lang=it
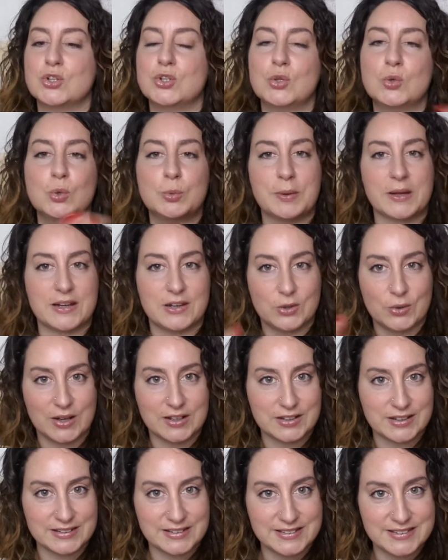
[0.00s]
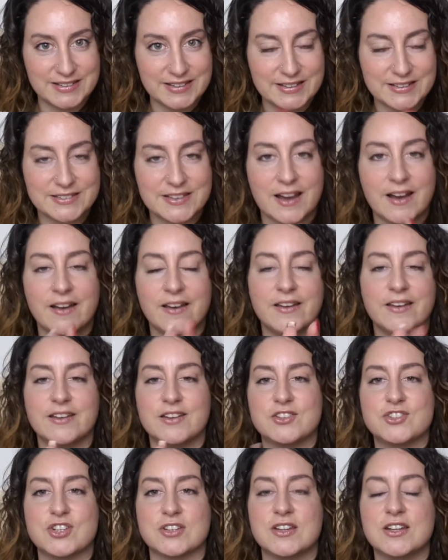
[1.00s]
di cui parlerò anche di dieta
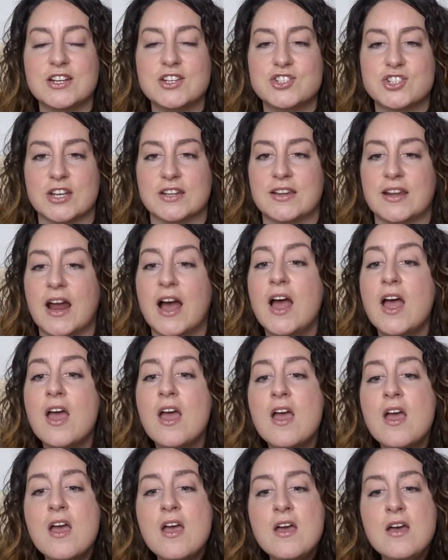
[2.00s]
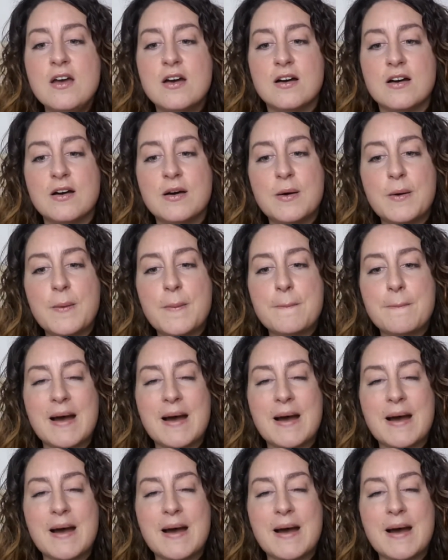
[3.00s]
eccetera eccetera, eh,